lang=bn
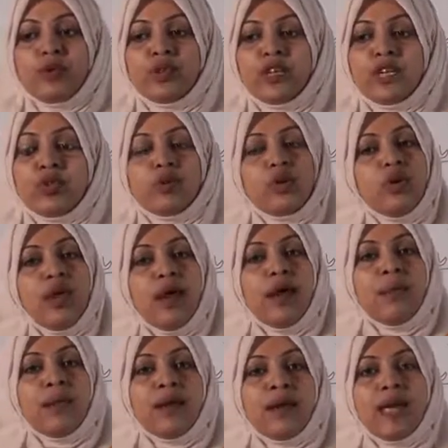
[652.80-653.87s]
প্রস্তাবিত
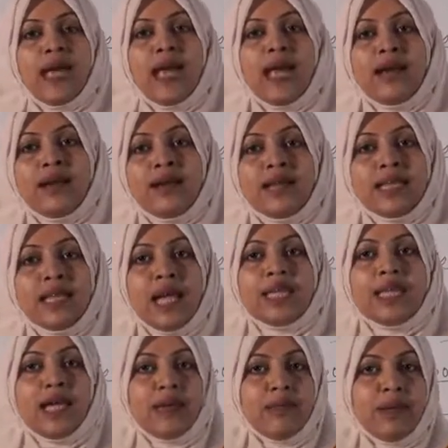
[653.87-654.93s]
বা প্রত্যাশিত
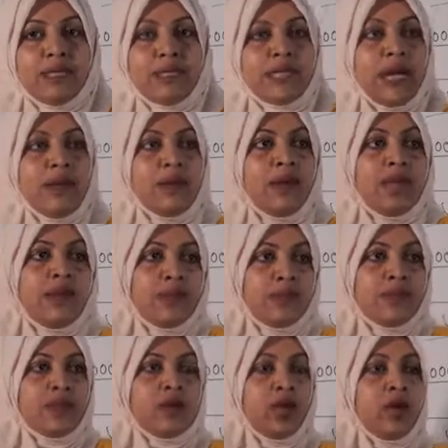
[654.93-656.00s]
আমার এআরআর দেয়া
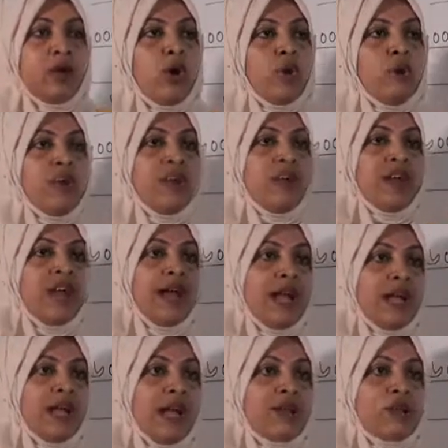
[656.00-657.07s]
থাকবে যে আমি
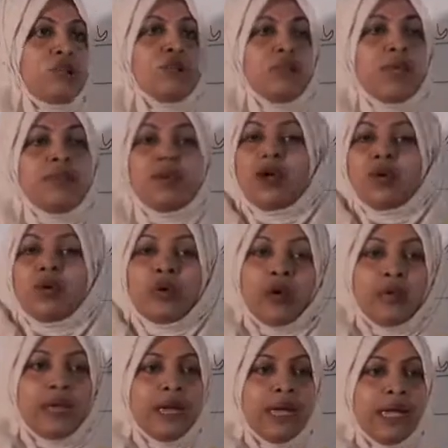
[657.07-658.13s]
গড় মুনাফার হার
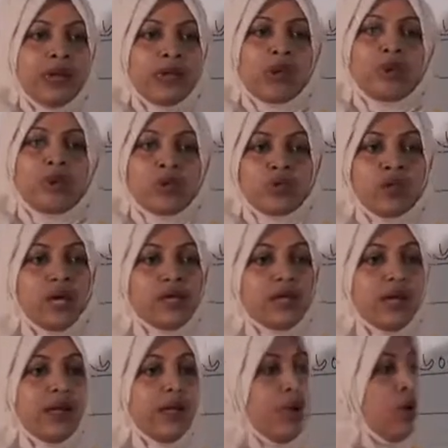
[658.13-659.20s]
এত হলে ভালো হয়
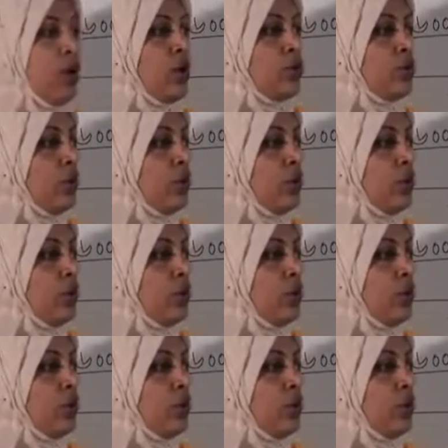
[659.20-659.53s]
বা এরকম